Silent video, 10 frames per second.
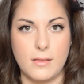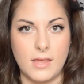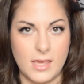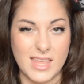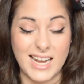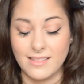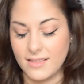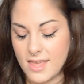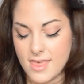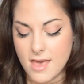hice a la
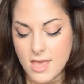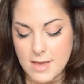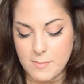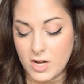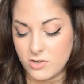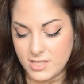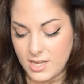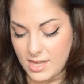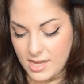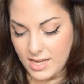entrada, pero os
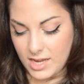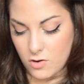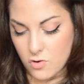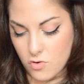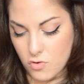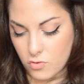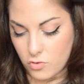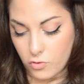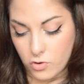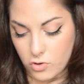diré que
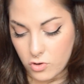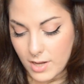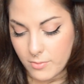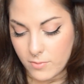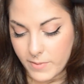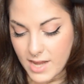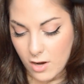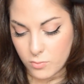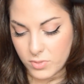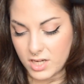no, no, la volvería a
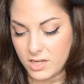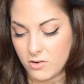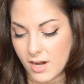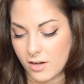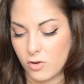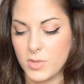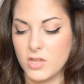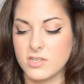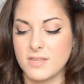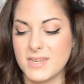comprar y no la
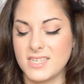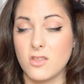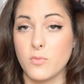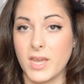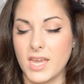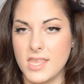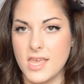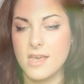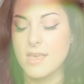recomiendo, es demasiado pequeña,